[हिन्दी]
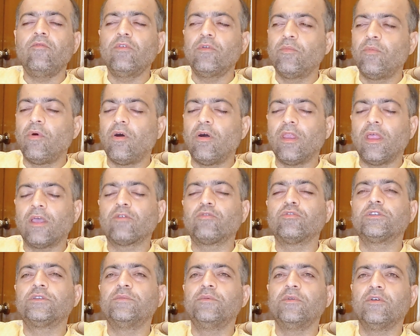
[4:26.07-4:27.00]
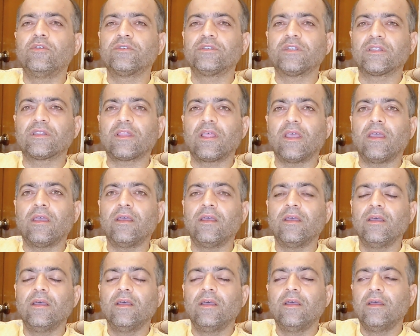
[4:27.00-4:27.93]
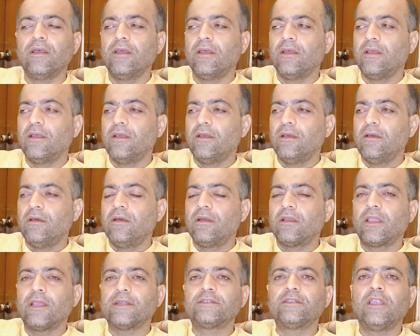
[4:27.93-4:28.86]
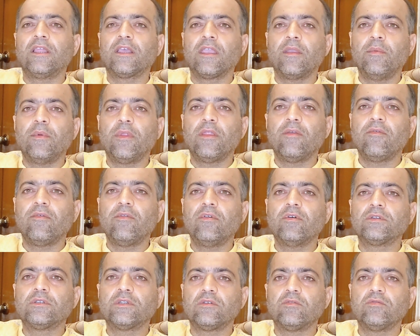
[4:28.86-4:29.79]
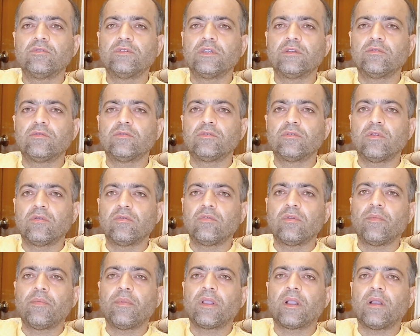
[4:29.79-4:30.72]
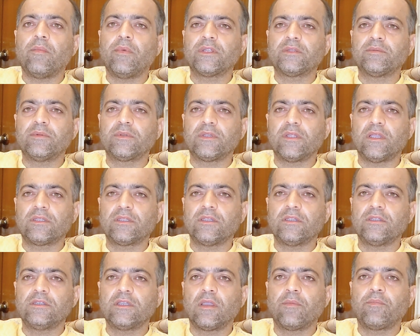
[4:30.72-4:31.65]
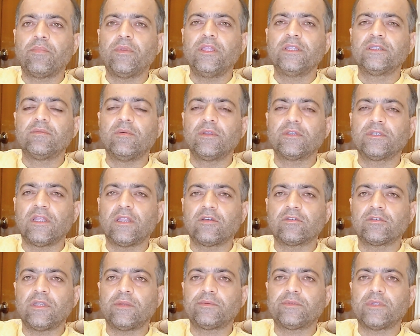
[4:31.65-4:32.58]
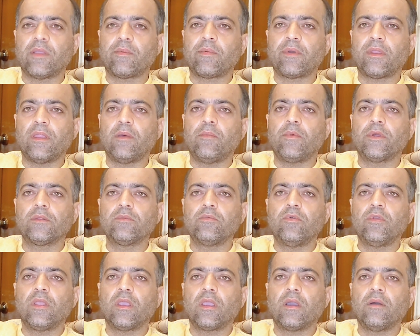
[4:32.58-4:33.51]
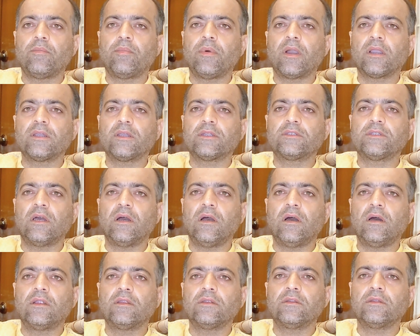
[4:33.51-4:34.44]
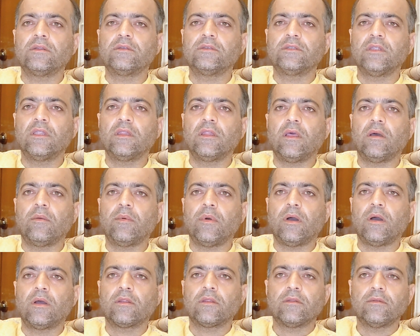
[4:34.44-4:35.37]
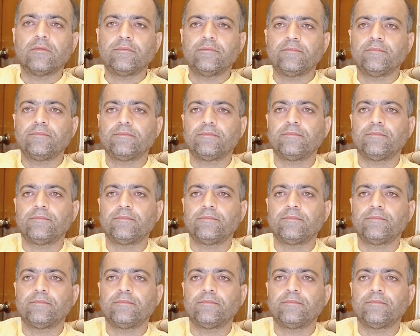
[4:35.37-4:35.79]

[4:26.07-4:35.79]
फुटबॉल है कुछ भी हो सकता है इसलिए कि मेरी वीडियो जरूर जरूर जरूर अपने कमेंट्स में सजेशन दीजिएगा प्लीज़ मेरे चैनल सब्सक्राइब करना मत भूलिएगा पाकिस्तान जिंदाबाद